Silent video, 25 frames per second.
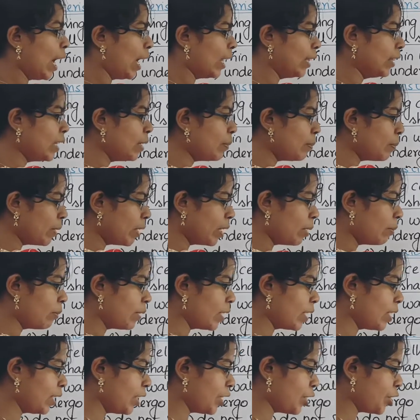அந்த
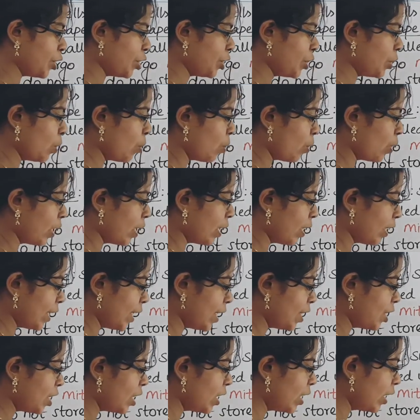பர்மனன்ட் டிஷ்யூவோட
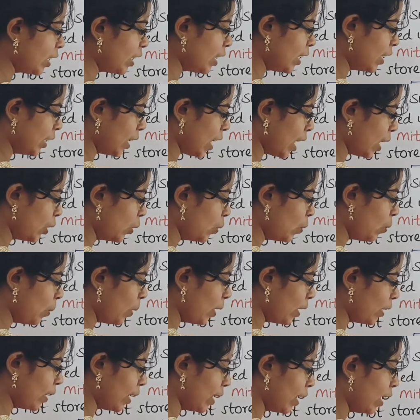ரீஜனுக்கு
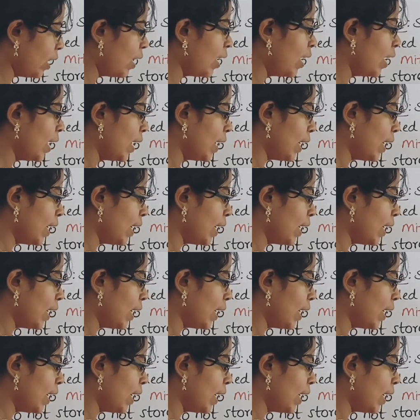நடுவில் தான்